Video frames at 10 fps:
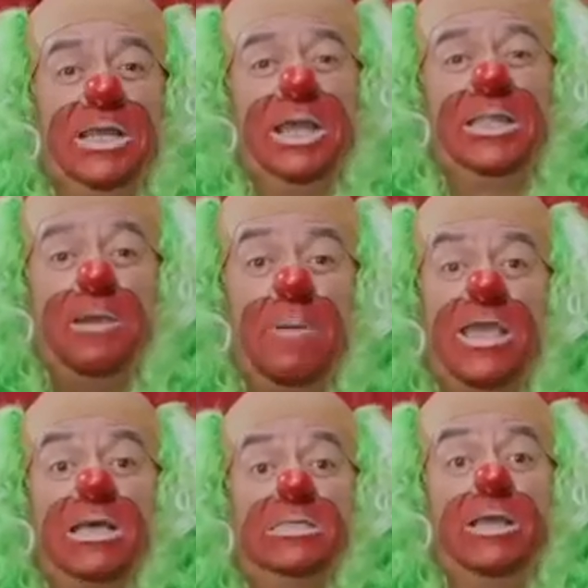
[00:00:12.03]
de que te
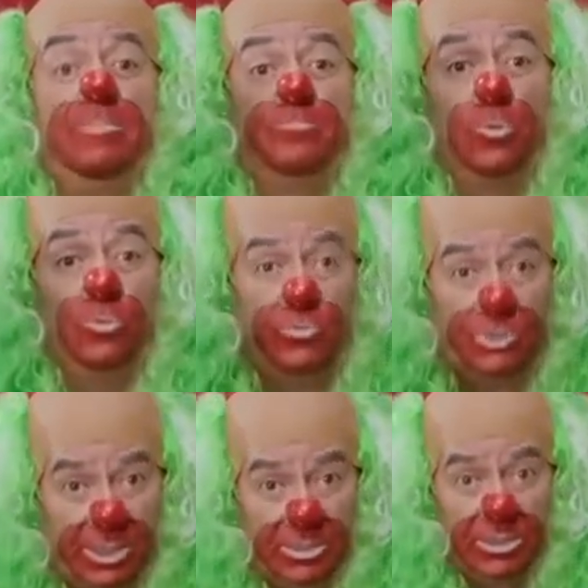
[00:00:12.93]
vayas de
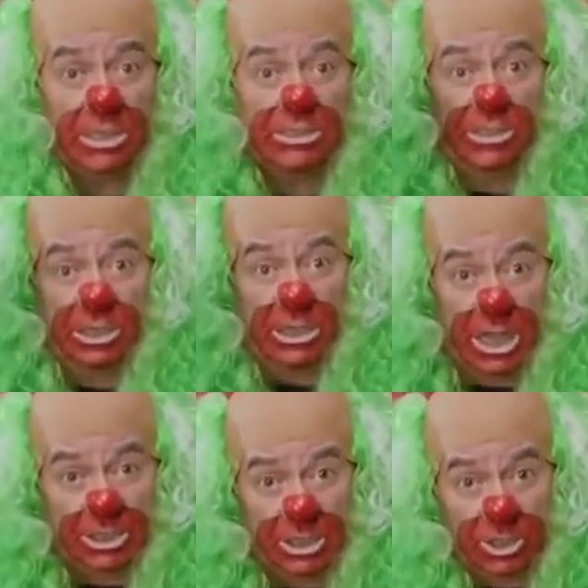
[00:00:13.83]
puntitas
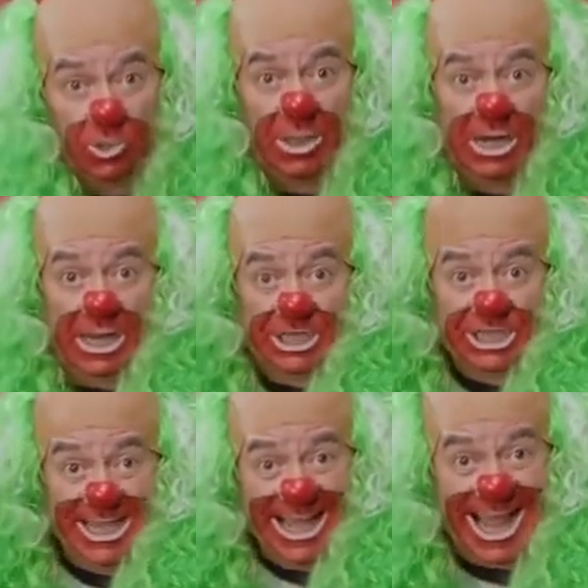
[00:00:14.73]
directito a la
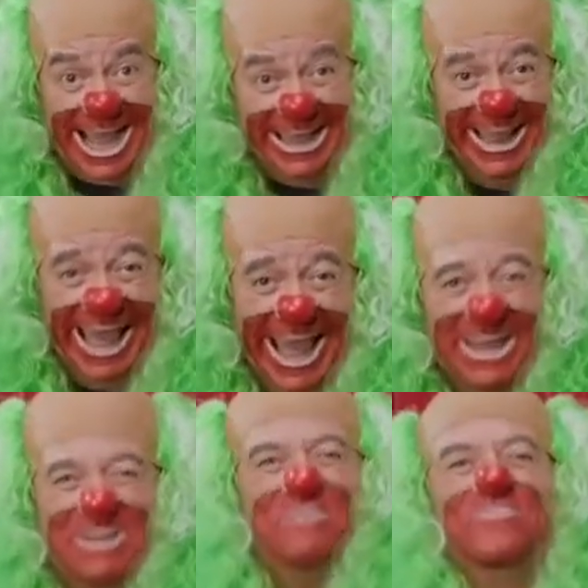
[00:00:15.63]
chingada.
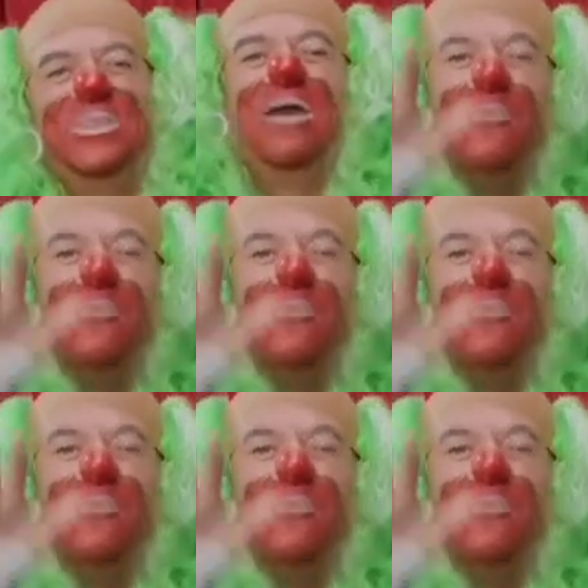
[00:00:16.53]
Te